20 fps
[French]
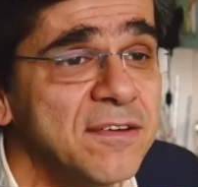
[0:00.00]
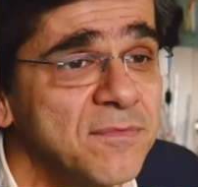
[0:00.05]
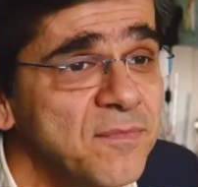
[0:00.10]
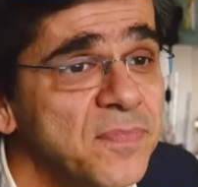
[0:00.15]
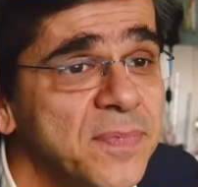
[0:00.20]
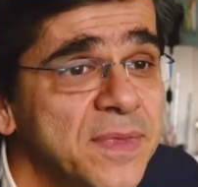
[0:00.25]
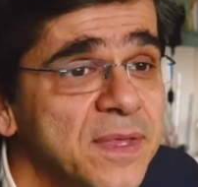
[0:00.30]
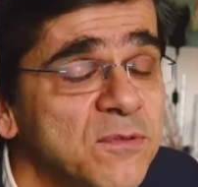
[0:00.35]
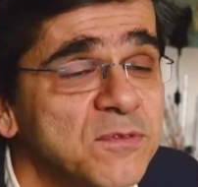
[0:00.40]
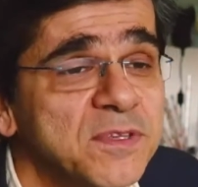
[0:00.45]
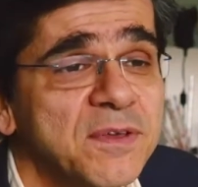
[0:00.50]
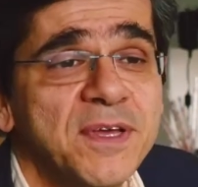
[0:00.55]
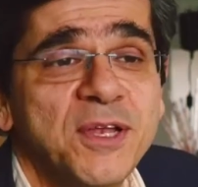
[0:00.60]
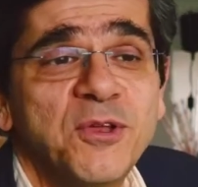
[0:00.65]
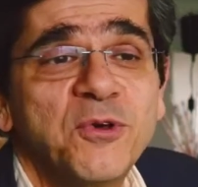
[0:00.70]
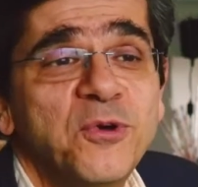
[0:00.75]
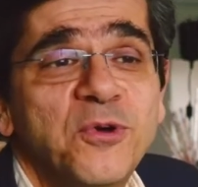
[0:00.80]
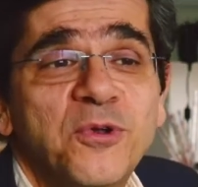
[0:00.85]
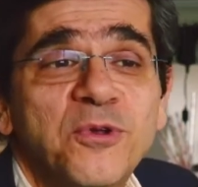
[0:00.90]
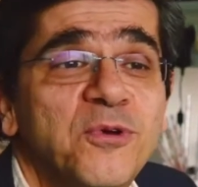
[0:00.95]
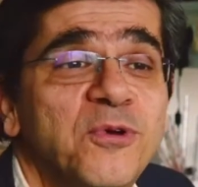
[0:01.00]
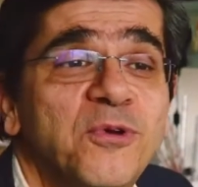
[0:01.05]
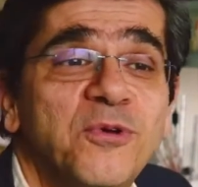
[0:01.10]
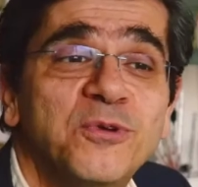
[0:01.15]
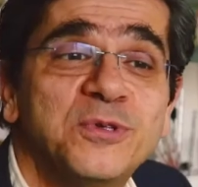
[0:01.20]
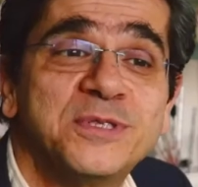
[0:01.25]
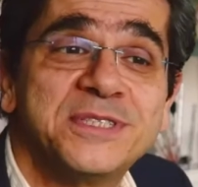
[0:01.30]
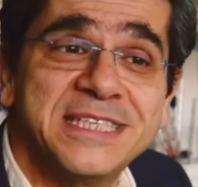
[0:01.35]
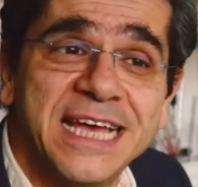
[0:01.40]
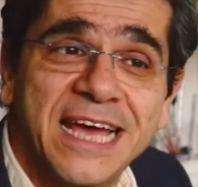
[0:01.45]
Vous savez, le,
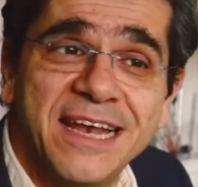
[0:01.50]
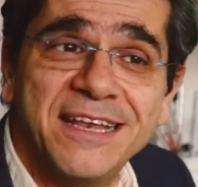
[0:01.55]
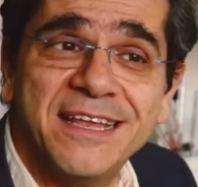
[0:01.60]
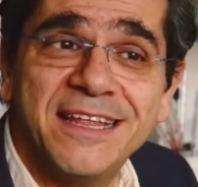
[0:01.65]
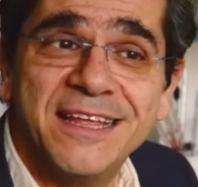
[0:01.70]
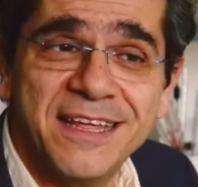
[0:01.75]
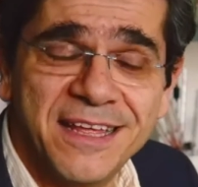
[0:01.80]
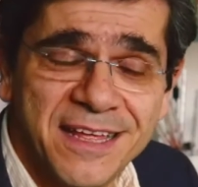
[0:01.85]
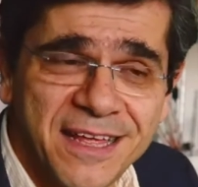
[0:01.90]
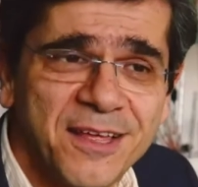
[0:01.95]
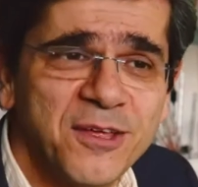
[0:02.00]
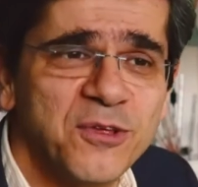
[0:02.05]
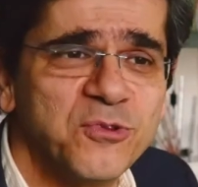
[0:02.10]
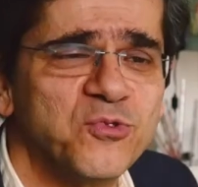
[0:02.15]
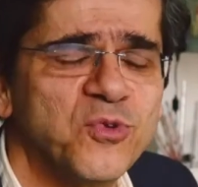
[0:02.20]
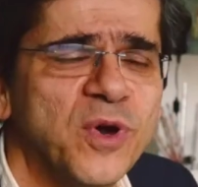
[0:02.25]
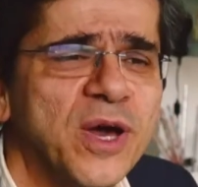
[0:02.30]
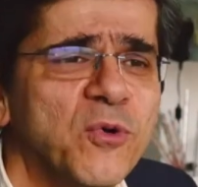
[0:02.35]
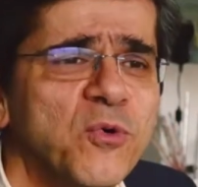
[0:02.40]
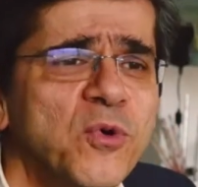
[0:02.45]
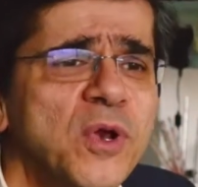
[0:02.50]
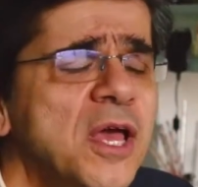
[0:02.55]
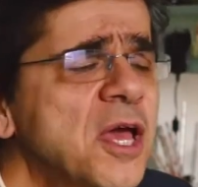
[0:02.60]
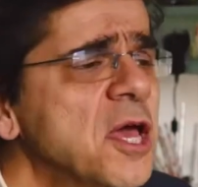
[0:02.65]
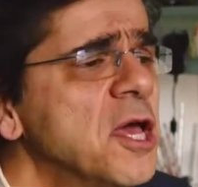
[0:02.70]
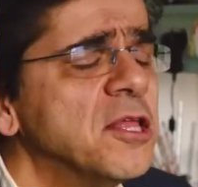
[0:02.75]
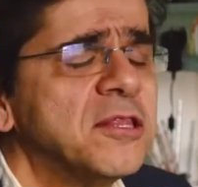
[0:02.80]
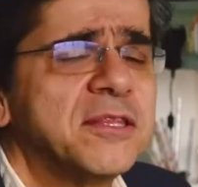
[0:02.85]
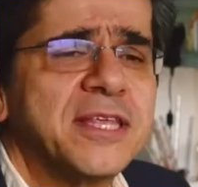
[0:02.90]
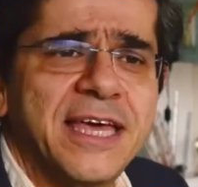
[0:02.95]
sel euh, joue un rôle,
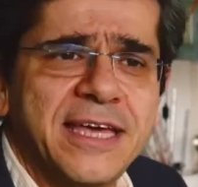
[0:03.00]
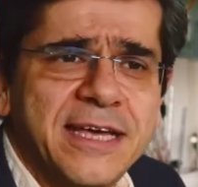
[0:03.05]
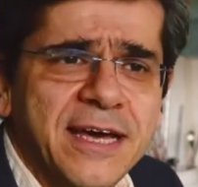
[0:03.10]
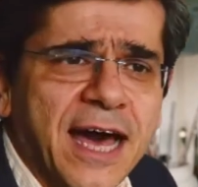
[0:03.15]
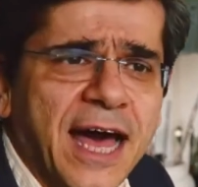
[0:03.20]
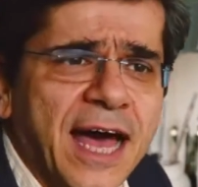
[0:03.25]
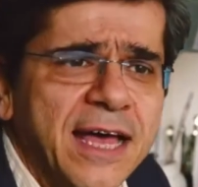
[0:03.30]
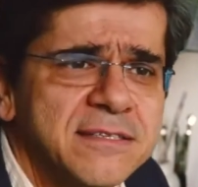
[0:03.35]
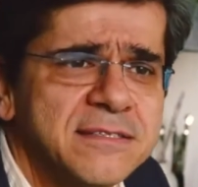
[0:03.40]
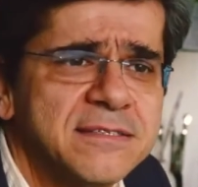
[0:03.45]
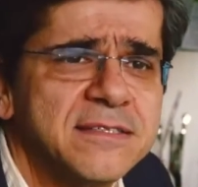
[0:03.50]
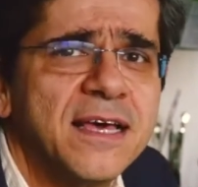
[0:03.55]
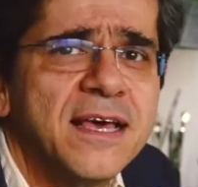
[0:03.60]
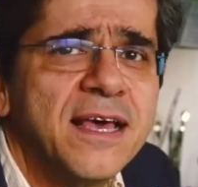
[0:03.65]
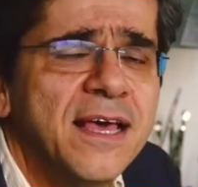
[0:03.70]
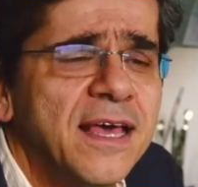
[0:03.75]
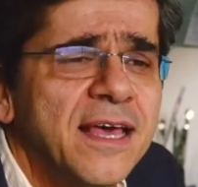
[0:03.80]
très grasse.